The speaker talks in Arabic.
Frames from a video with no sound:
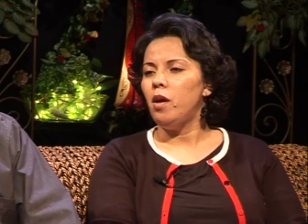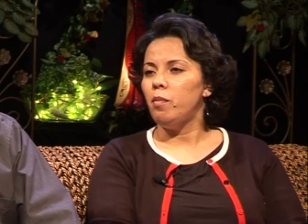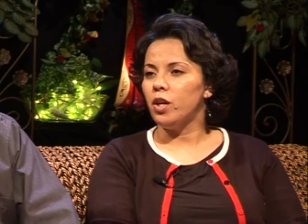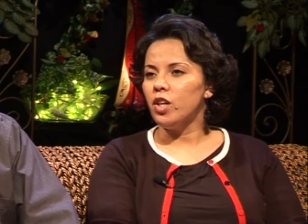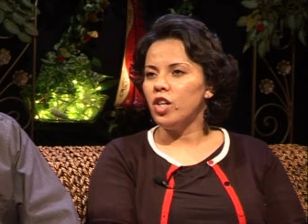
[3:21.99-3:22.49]

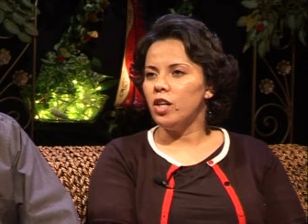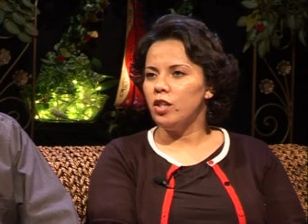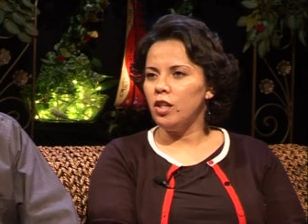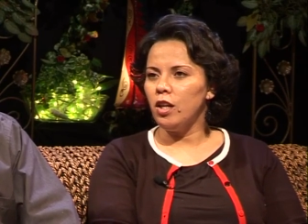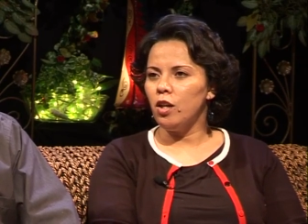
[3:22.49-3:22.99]
من رجال
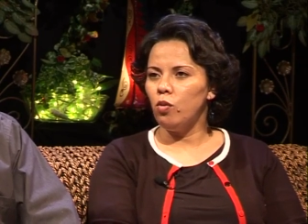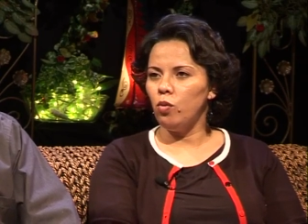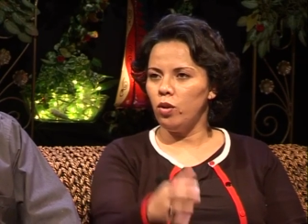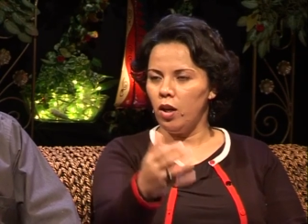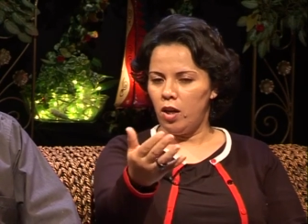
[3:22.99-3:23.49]
الدين
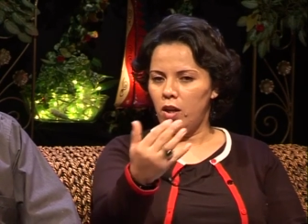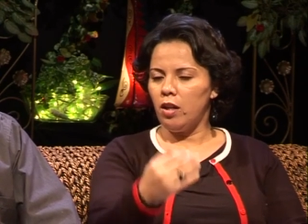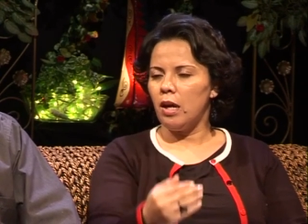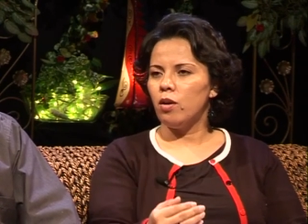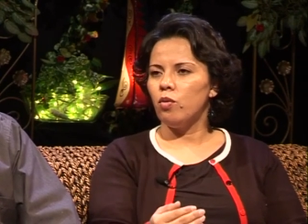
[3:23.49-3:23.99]
اليهود
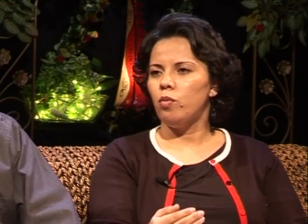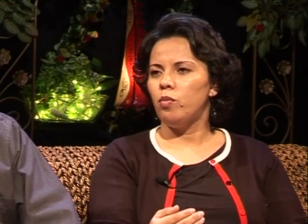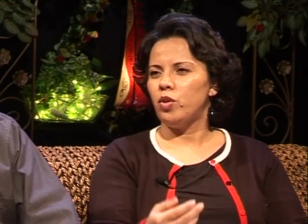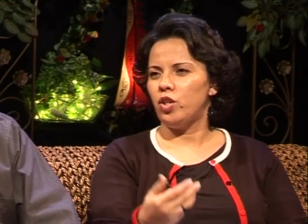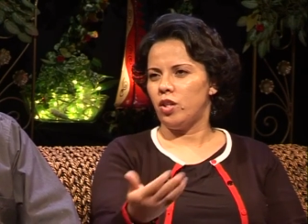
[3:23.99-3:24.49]
لداره
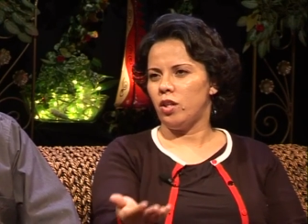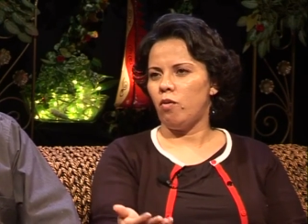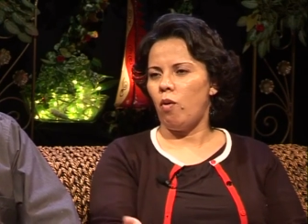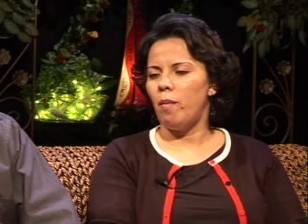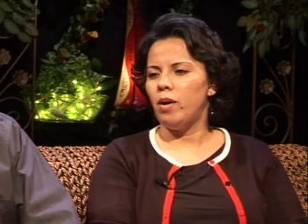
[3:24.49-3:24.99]
باش آه،
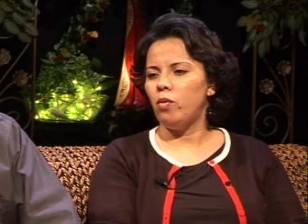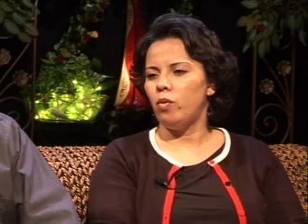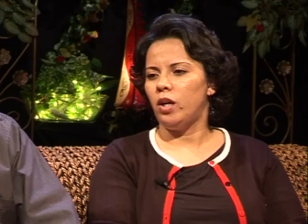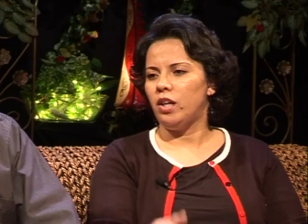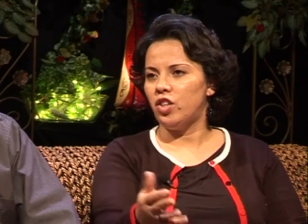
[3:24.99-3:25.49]
وعمل
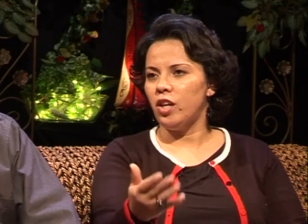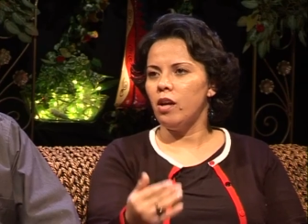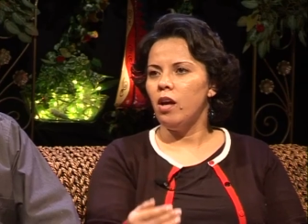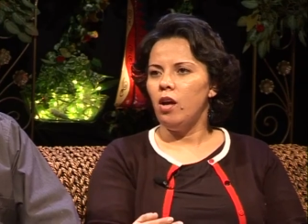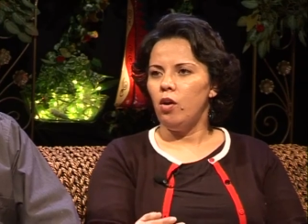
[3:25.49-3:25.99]
له عشاء
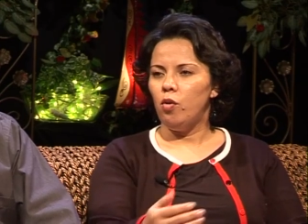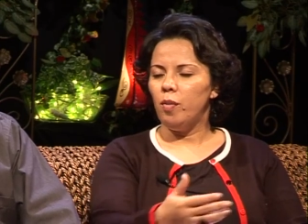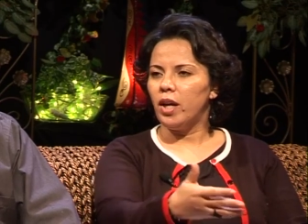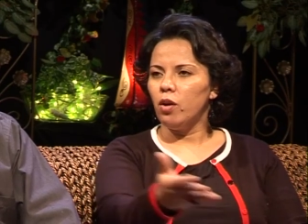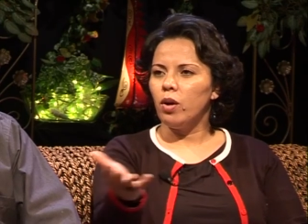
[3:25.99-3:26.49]
وهما
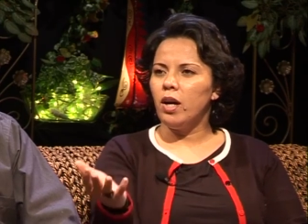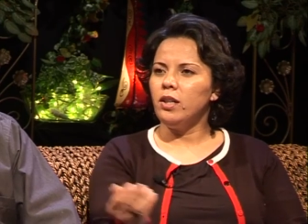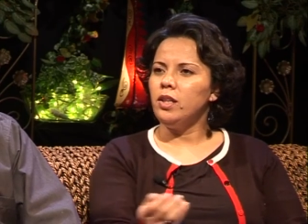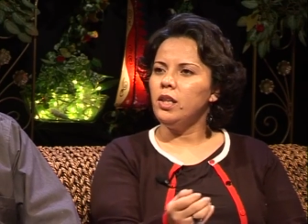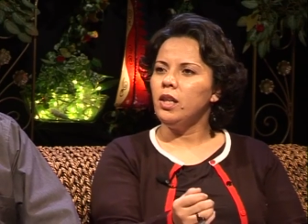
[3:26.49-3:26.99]
كانوا
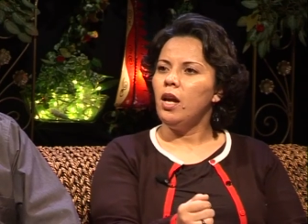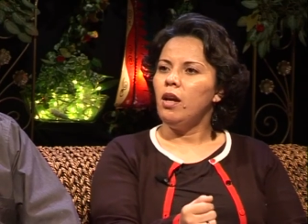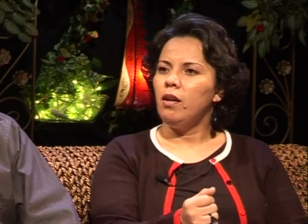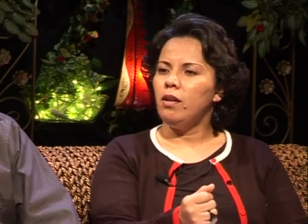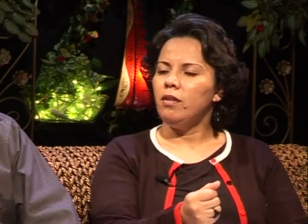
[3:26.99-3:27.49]
قاعدين
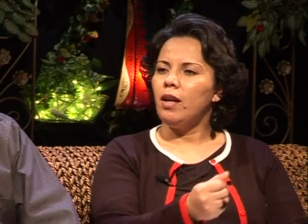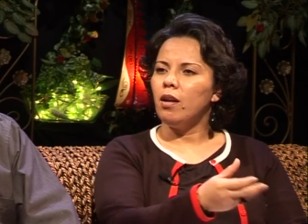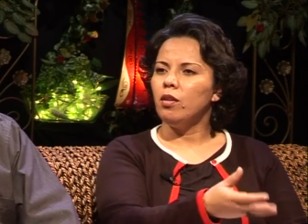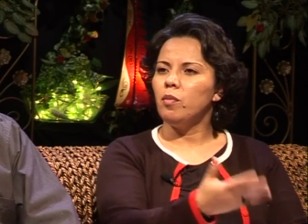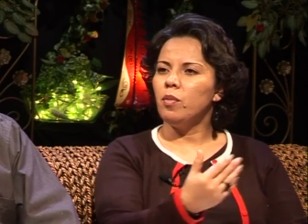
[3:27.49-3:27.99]
آه،
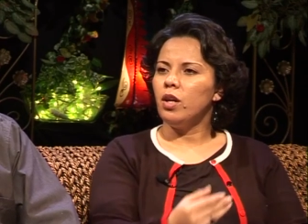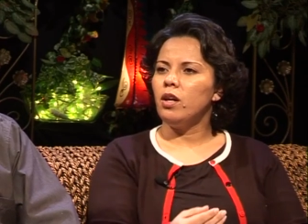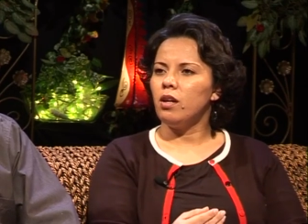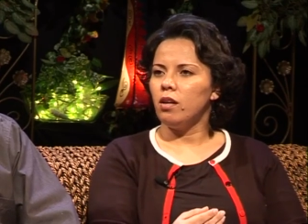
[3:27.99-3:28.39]
دخلت امراه